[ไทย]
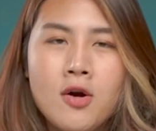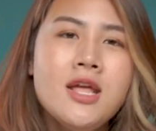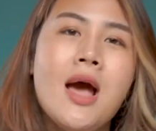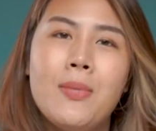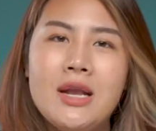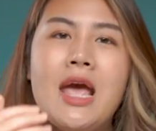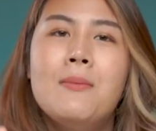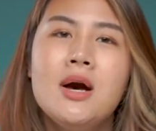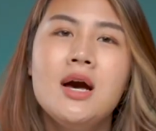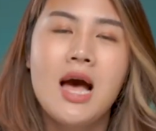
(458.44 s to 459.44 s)
คนที่อยากเป็นเกม
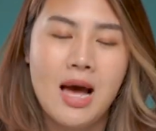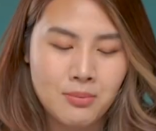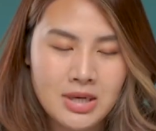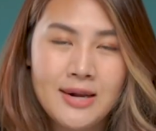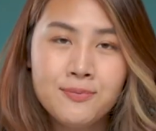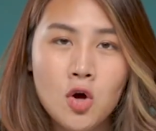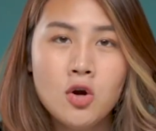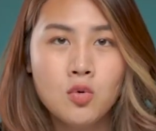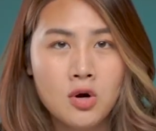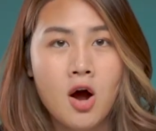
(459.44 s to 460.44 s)
เมอร์มือเริ่มต้น
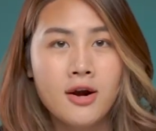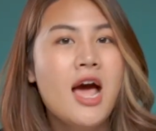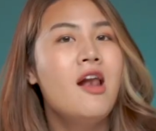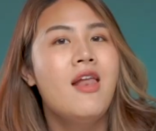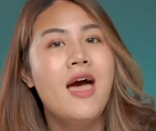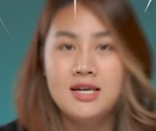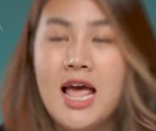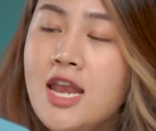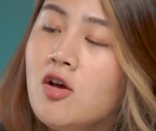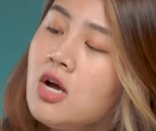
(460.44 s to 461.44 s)
คุณลองได้แล้วแหละและ
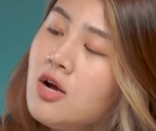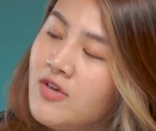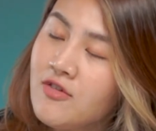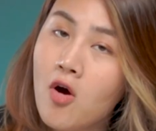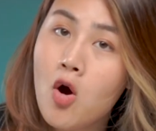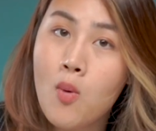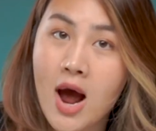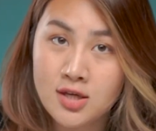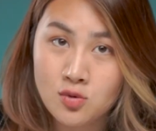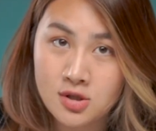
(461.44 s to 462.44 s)
นี่ก็คือ Vivo
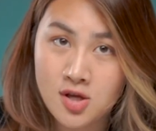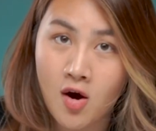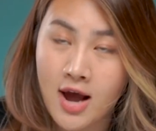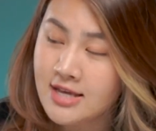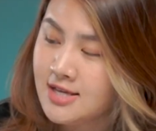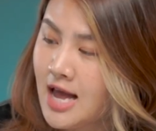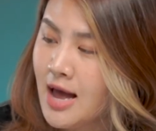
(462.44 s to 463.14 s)
Y02s นะ